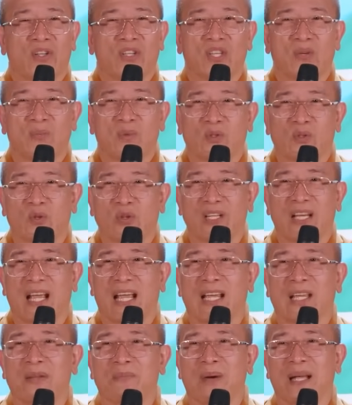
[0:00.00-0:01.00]
Nhưng mà suốt
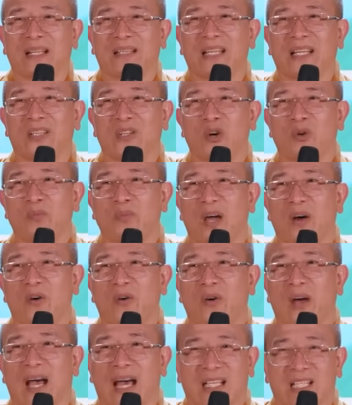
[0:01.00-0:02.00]
ngày bệnh tật ốm
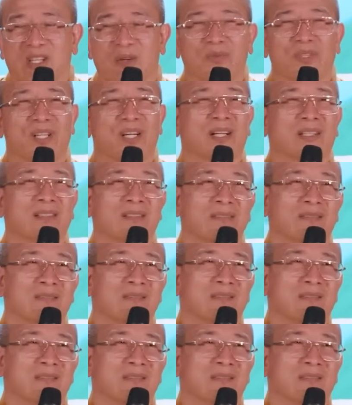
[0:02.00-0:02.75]
đau, ăn không được